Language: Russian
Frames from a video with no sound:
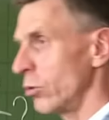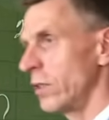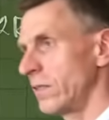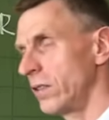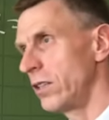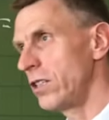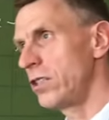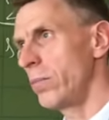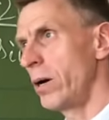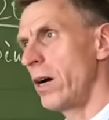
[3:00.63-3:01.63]
удастся
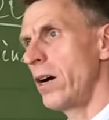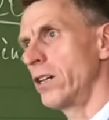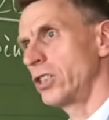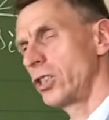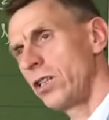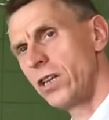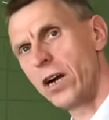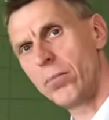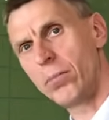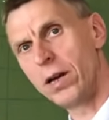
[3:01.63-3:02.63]
найти BH и
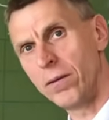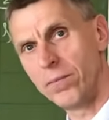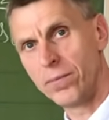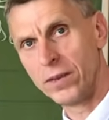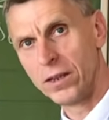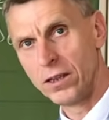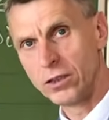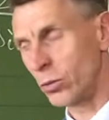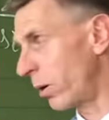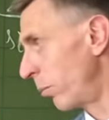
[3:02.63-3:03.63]
AB, а
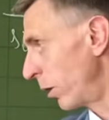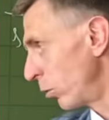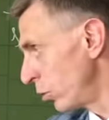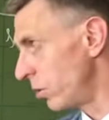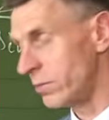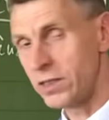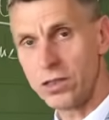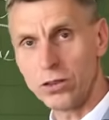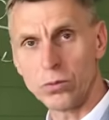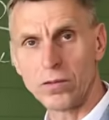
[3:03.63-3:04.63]
то мы получим
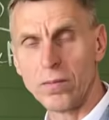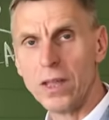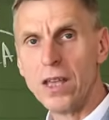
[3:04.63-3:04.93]
синус.